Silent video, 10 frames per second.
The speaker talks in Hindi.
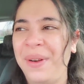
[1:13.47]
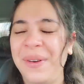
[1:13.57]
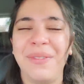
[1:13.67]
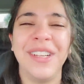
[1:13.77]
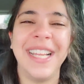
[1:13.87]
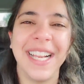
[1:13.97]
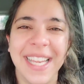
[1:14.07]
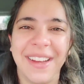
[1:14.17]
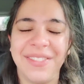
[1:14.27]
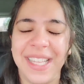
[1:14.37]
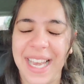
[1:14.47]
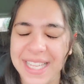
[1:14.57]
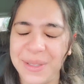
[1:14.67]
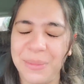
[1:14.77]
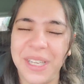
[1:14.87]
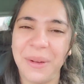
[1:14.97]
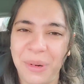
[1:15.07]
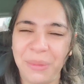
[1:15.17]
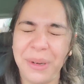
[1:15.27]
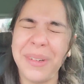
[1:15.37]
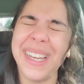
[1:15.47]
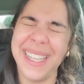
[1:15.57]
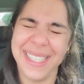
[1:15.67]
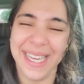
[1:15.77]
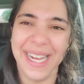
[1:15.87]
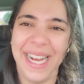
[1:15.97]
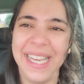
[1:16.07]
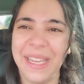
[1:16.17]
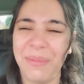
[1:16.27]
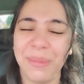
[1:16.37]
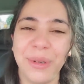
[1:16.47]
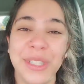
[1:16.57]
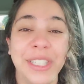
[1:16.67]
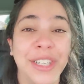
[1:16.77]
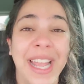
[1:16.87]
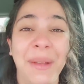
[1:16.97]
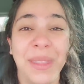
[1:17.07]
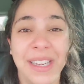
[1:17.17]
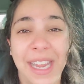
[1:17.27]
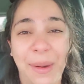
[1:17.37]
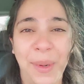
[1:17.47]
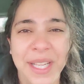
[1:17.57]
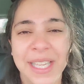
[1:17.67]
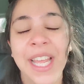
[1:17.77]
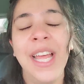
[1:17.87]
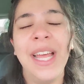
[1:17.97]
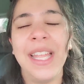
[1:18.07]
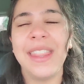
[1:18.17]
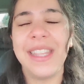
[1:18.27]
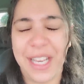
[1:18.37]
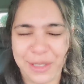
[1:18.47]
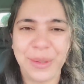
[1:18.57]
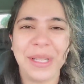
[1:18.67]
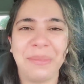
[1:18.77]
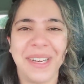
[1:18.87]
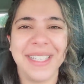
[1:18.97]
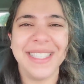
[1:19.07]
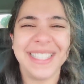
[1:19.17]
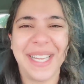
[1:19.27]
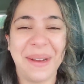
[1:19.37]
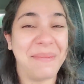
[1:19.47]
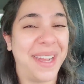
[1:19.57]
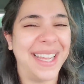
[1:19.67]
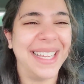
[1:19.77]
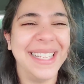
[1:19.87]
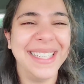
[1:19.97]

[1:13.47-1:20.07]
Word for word: होपफुली अगले हफ्ते लास्ट वो वीक अपॉइंटमेंट बट या आई कीप यू पोस्टेड टुडे आई एम थर्टी एट वीक्स एंड एम टू डेज प्रेगनेंट टेक केयर बाय